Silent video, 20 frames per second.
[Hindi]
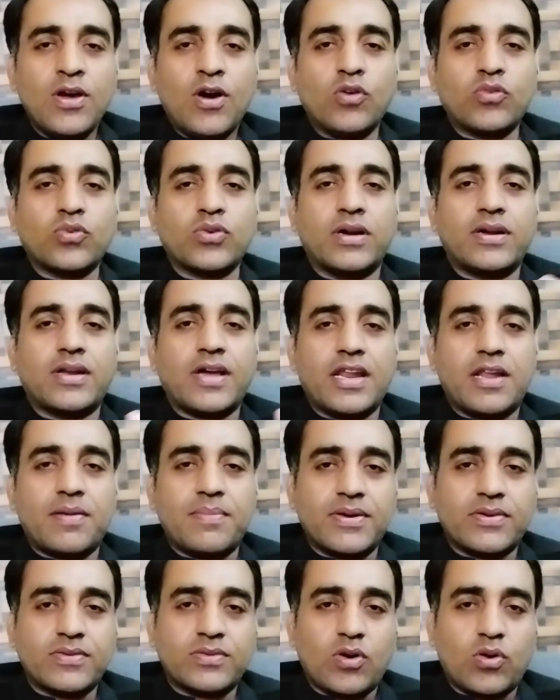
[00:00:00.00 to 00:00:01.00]
उसका
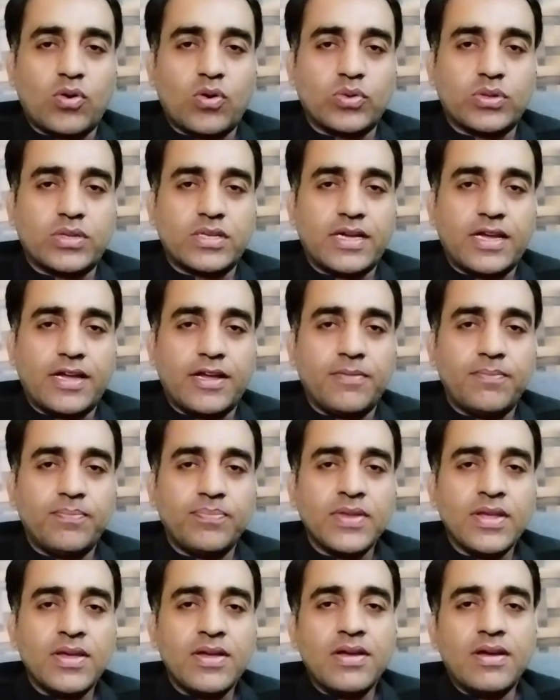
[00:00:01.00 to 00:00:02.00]
डायनामिक्स और होते हैं
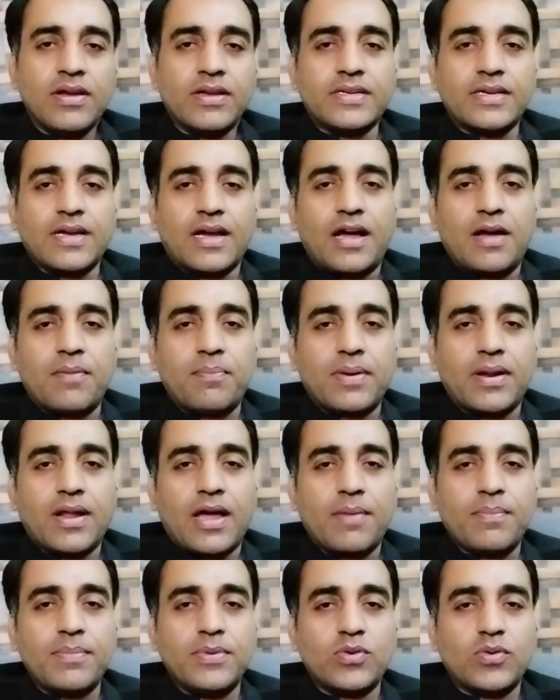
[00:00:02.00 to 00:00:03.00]
यहाँ पर
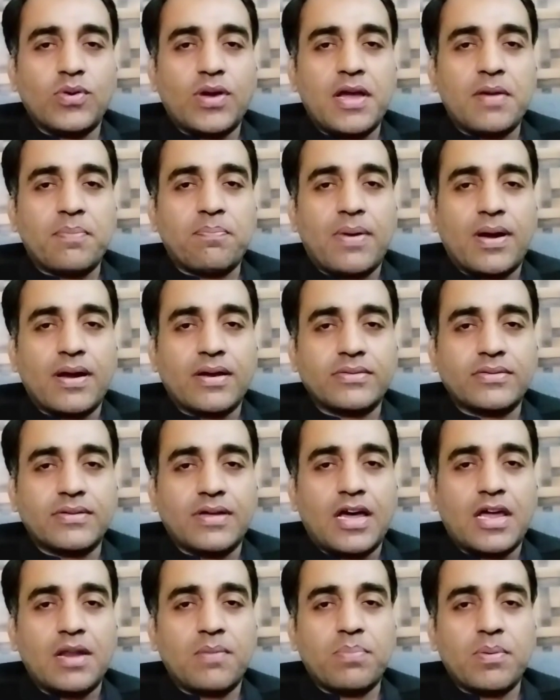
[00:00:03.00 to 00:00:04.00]
अब जो है
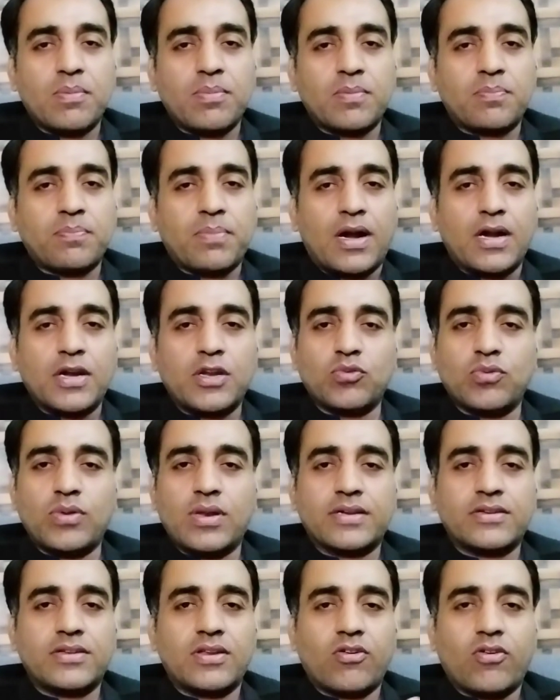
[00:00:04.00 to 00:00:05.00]
पाकिस्तान पीपल्स पार्टी जो
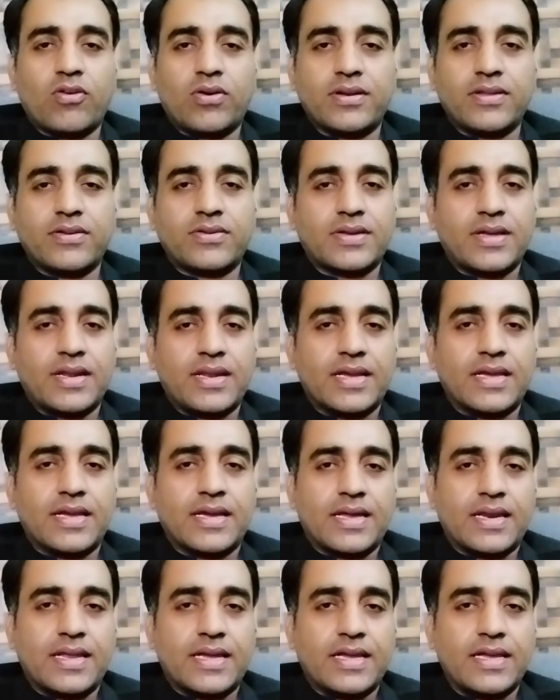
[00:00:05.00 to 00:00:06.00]
इलेक्शन कॉन्टेस्ट करेगी
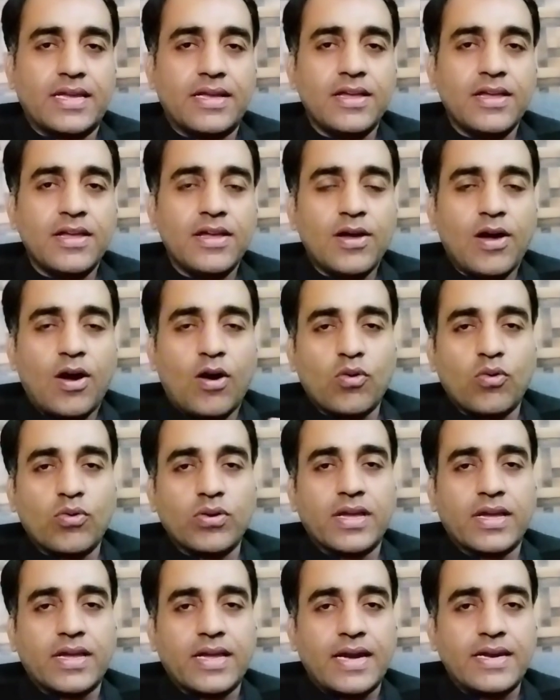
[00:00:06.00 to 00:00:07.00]
करेगी और
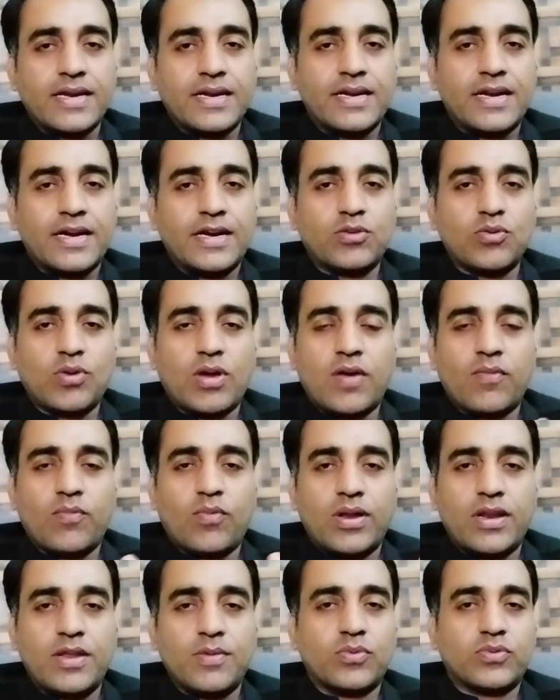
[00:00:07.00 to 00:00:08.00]
उनके कैंडिडेट जो है
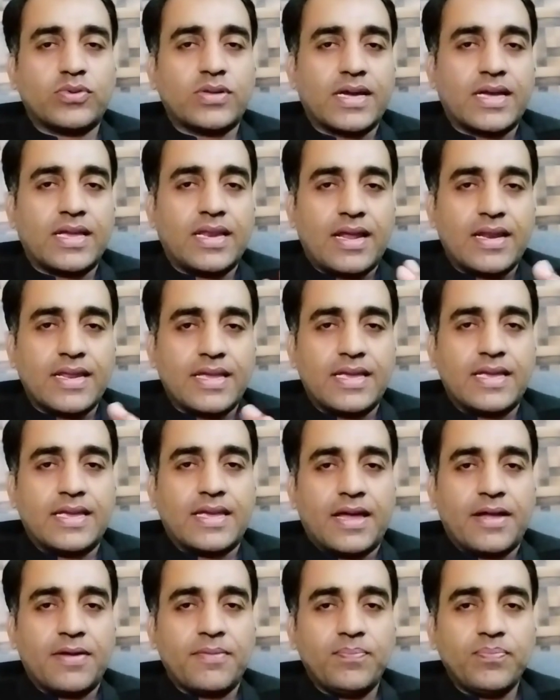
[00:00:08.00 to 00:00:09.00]
वो अली मुसा गिलानी ही
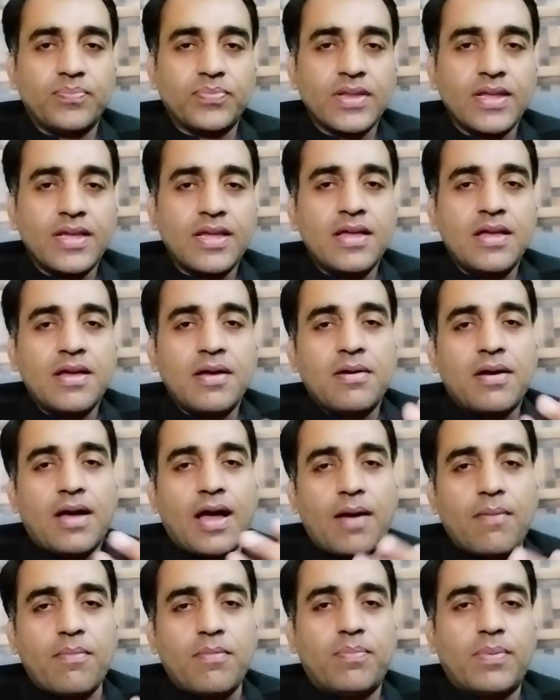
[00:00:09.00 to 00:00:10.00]
है
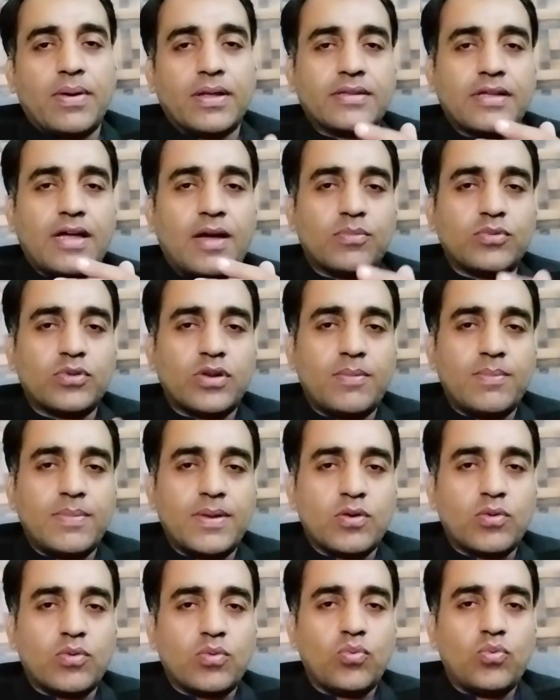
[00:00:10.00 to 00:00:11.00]
अब आसाम मुस्लिम
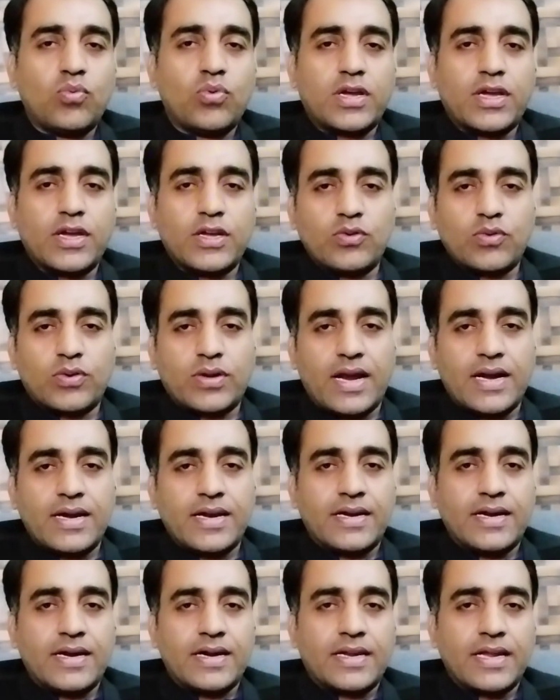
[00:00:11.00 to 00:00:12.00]
लीग नून के जो
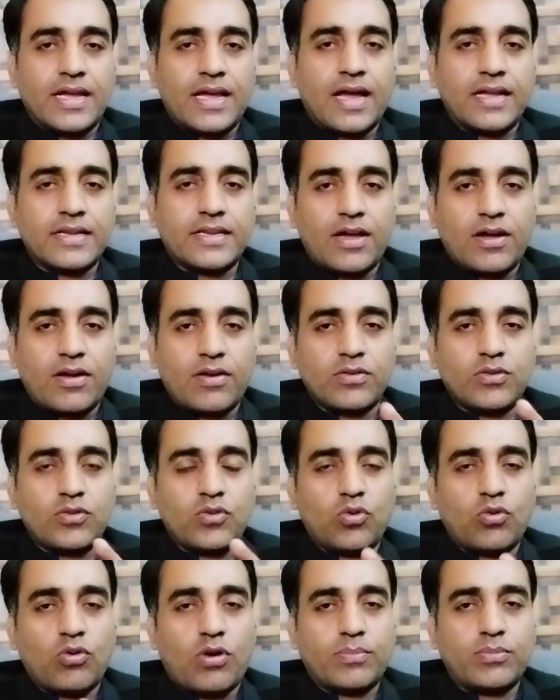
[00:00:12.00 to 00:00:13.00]
कैंडिडेट है अच्छा
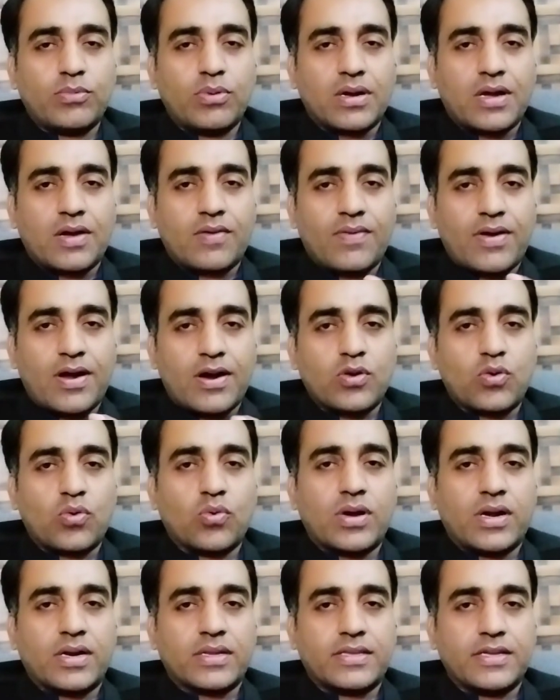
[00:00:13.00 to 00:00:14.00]
जो अब्दुल गफार
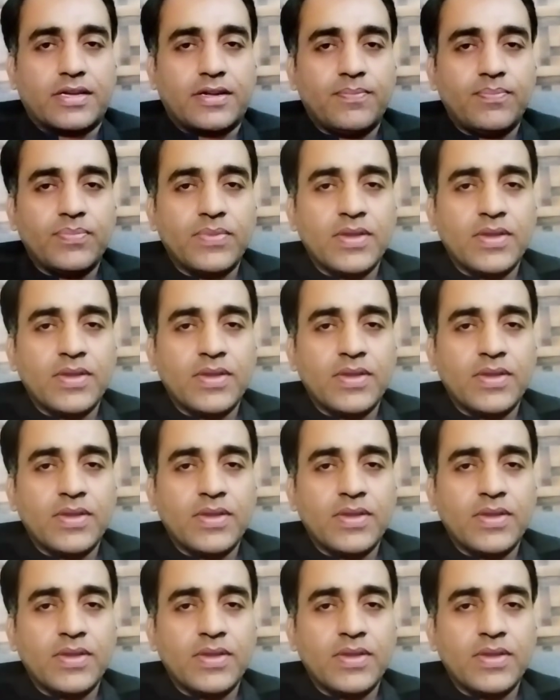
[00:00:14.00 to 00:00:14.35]
डोगर थे